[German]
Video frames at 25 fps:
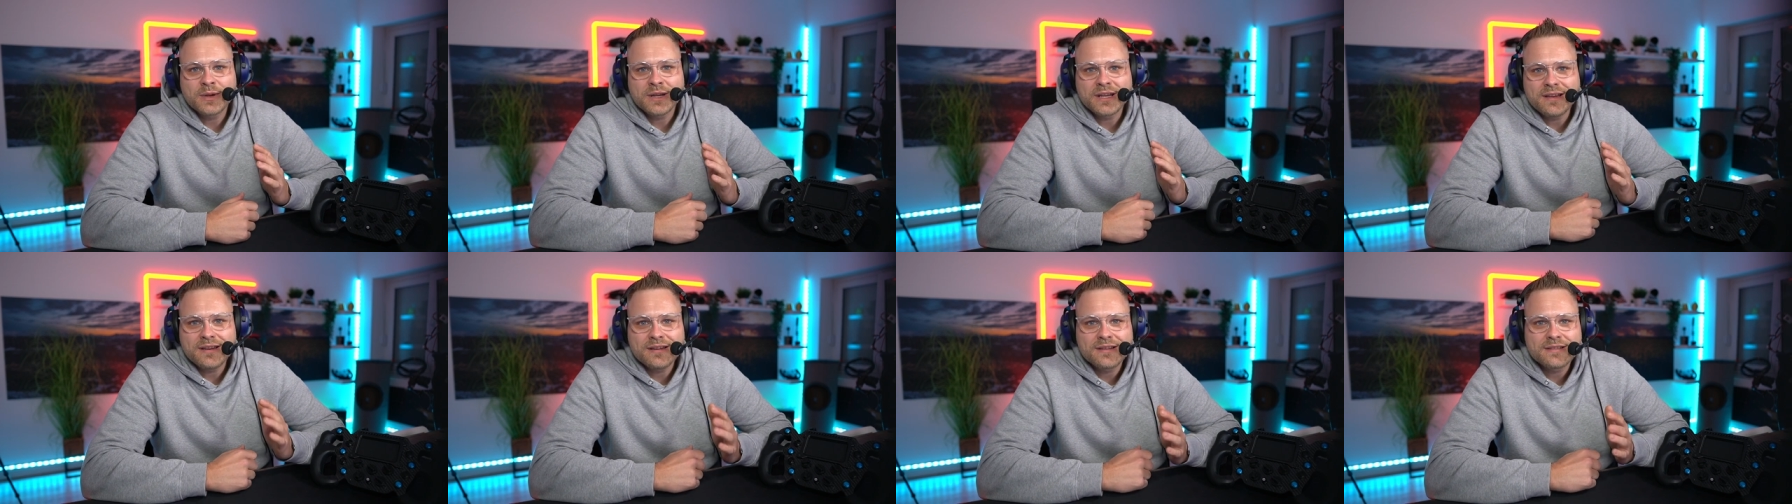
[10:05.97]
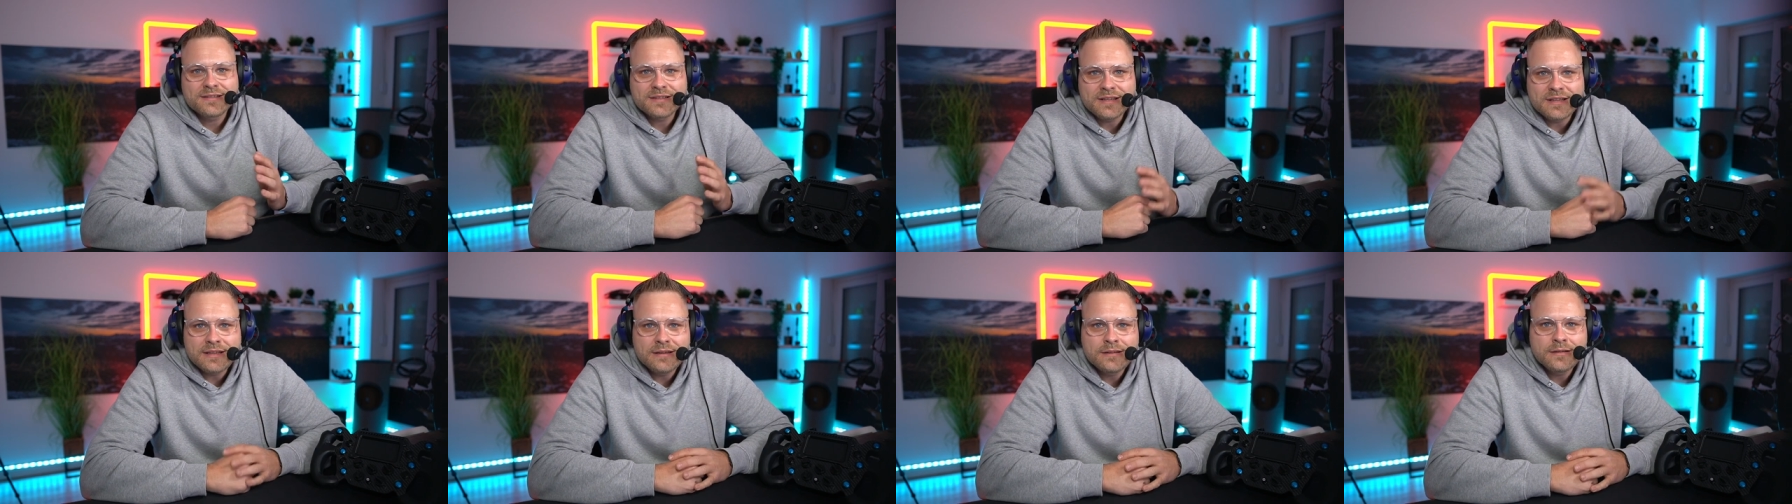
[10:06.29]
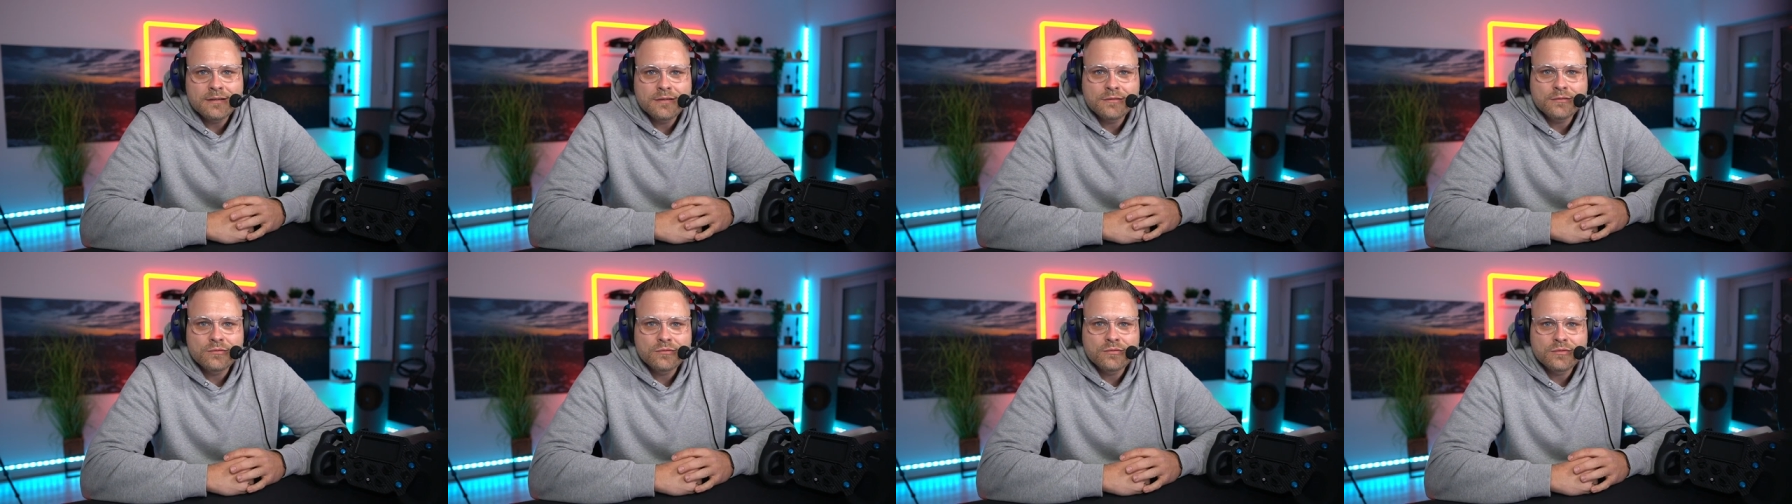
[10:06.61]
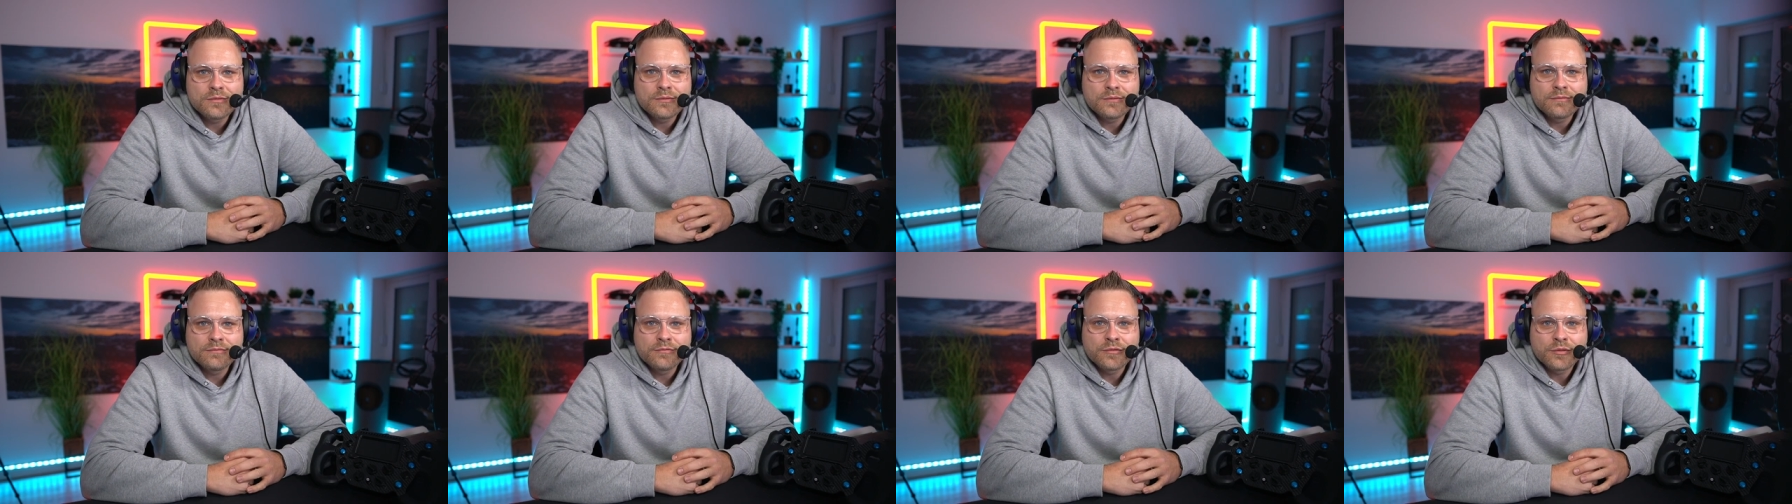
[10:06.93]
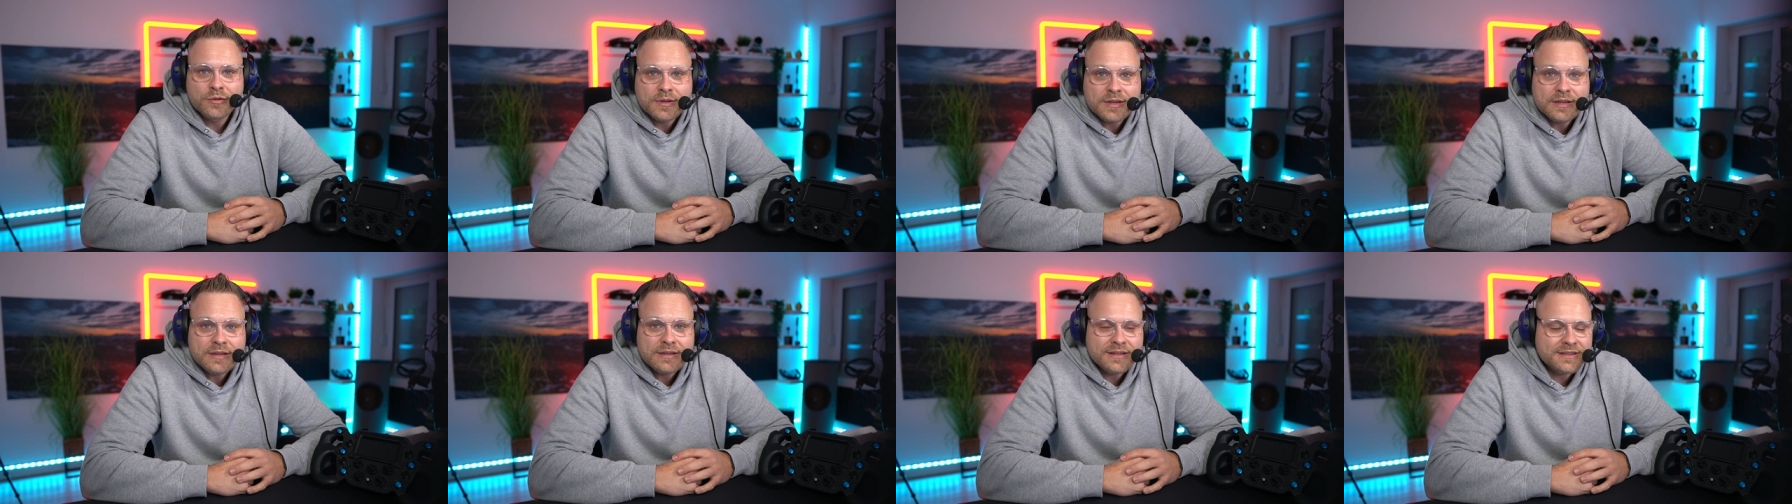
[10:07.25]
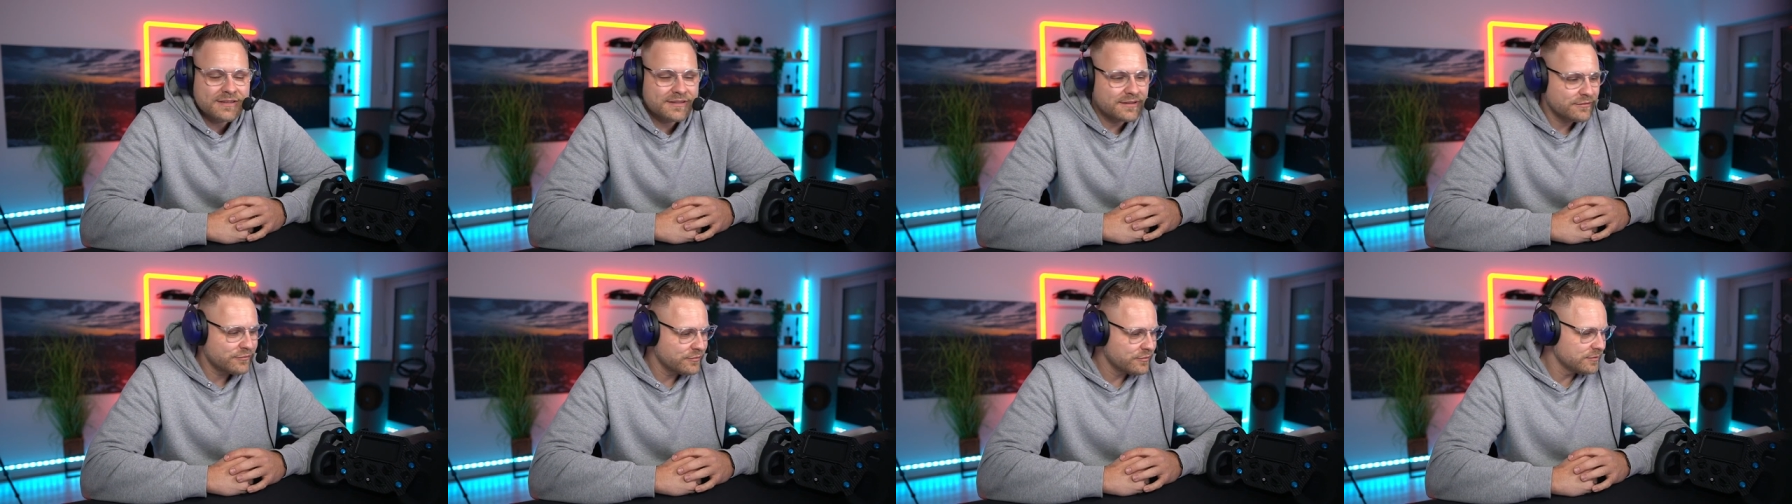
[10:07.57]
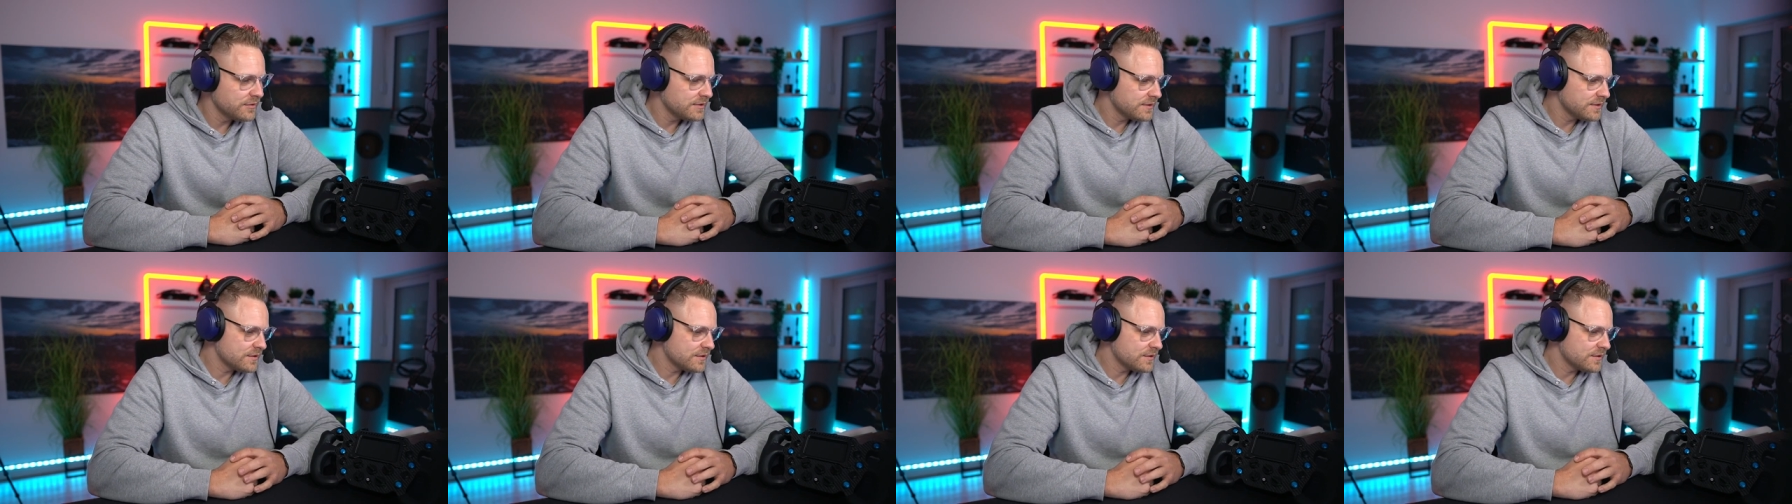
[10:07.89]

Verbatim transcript: GSI nun wirklich nichts dafür.